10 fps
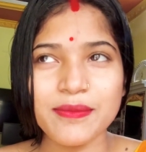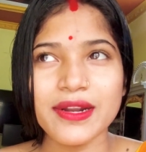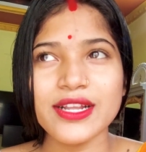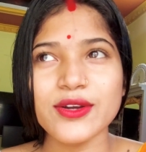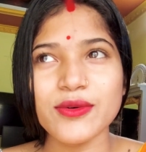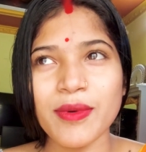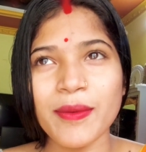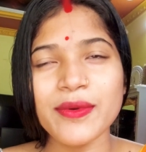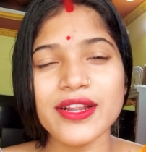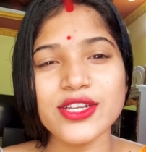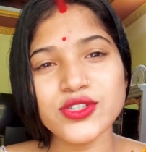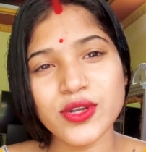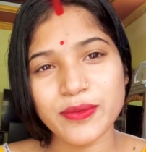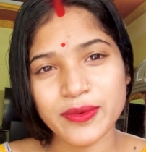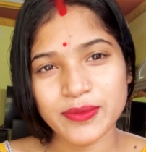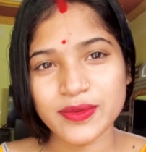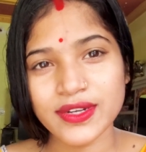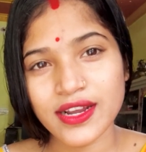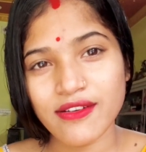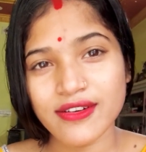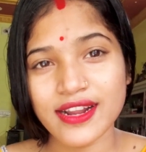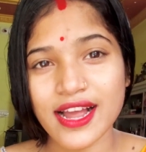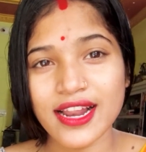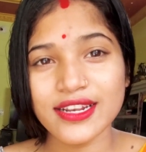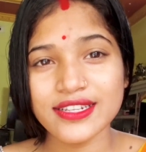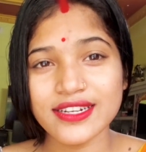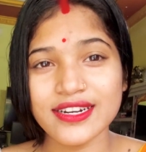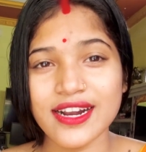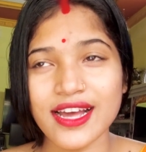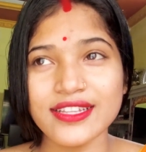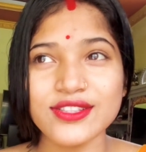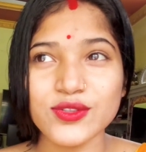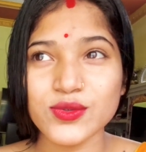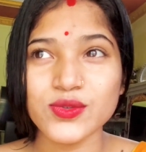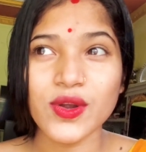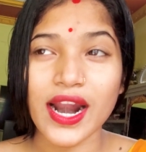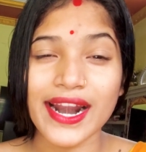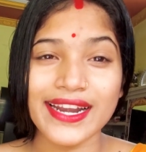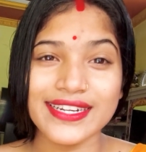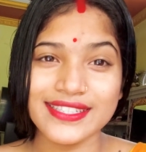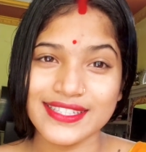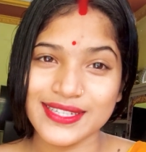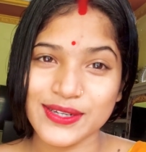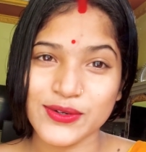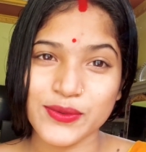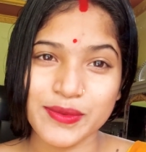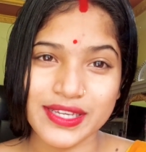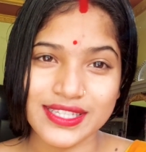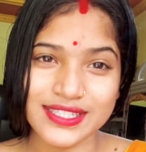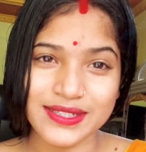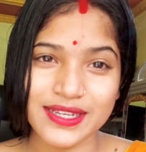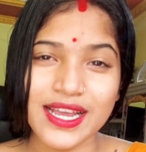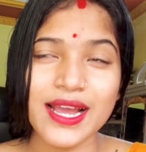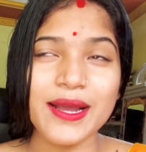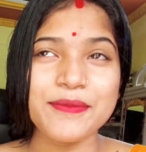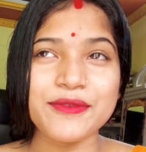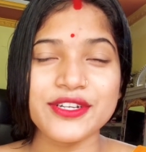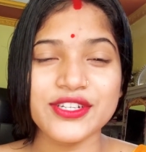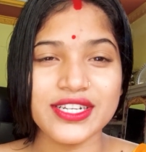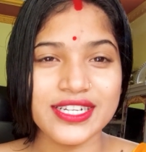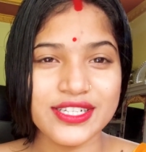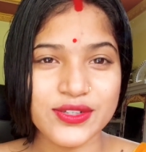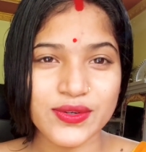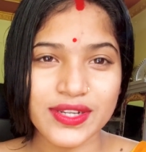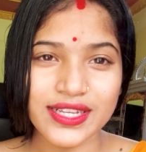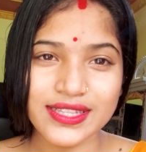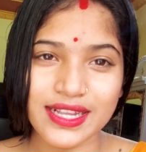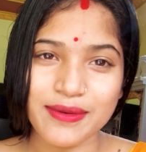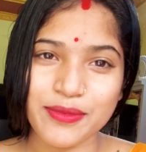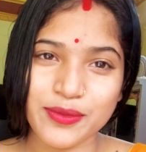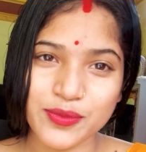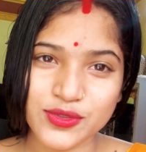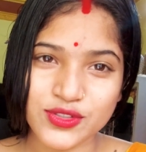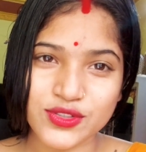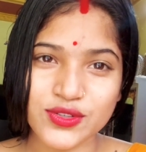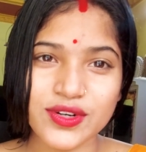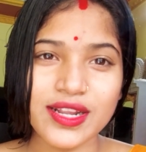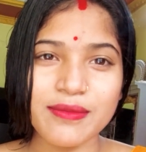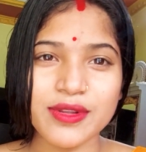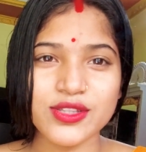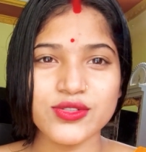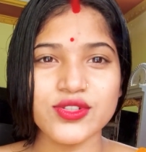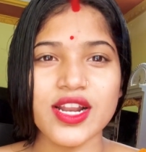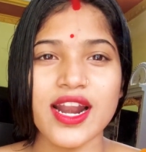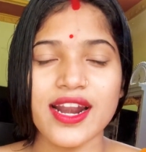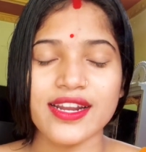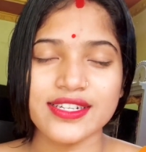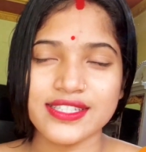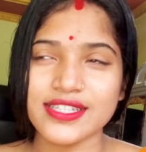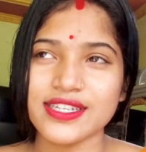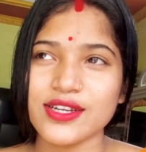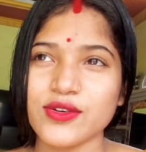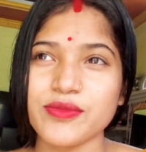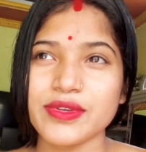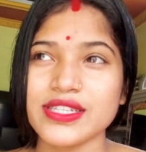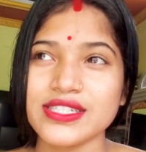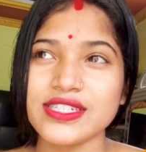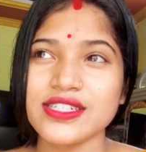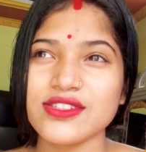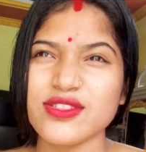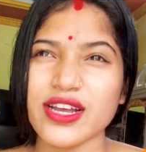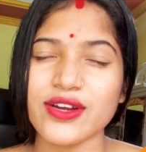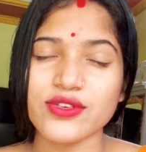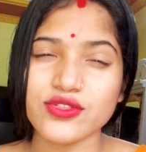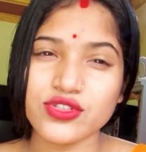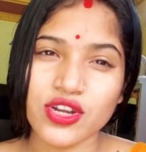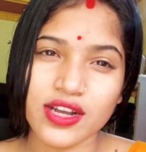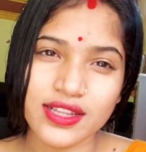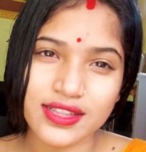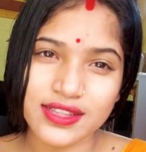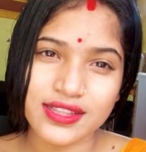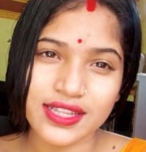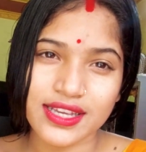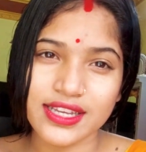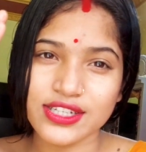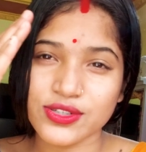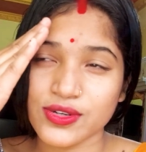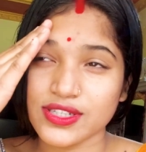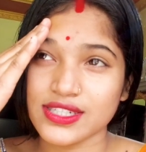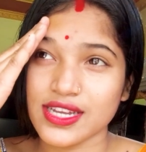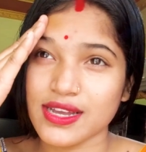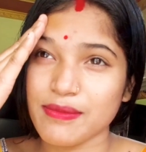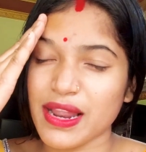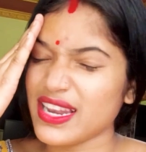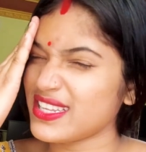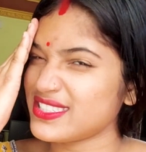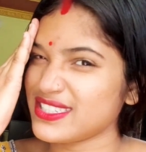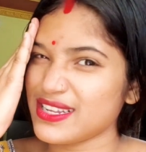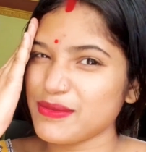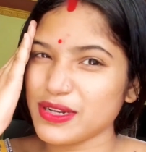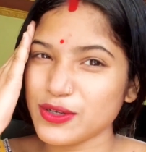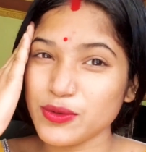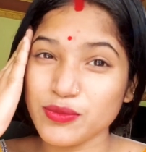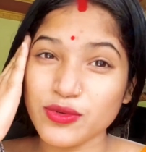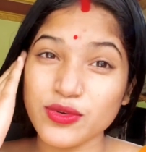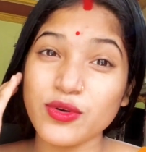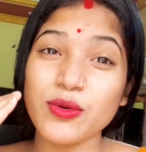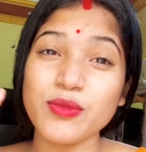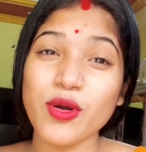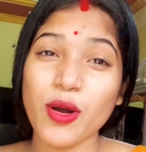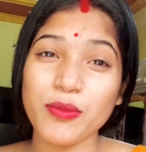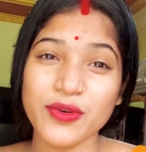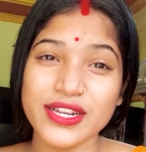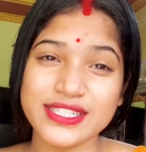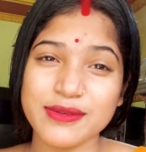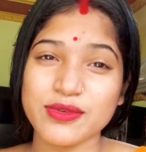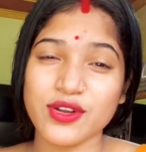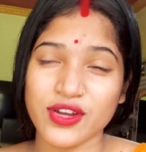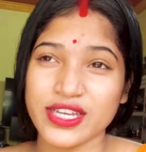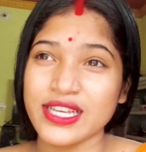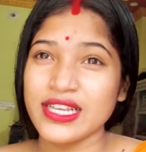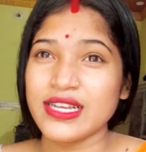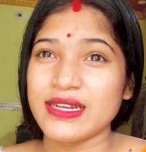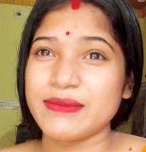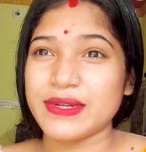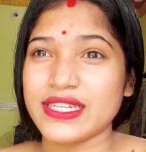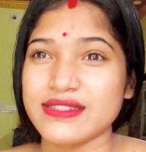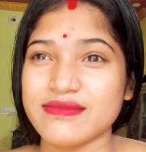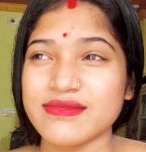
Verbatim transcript: মানে ঘুমাবো না শুয়ে পড়বো কারণ কাল রাত দুটো আড়াইটের দিকে ঘুমিয়েছি ভিডিও এডিট করে তারপর পোস্ট করে আমরা দুজনে আড়াইটের দিকে ঘুমিয়েছি তো এখনও সকাল থেকে শরীরটা ভাল লাগছে না মানে ঘুম ঘুম কম হলে যেমন হয় মানে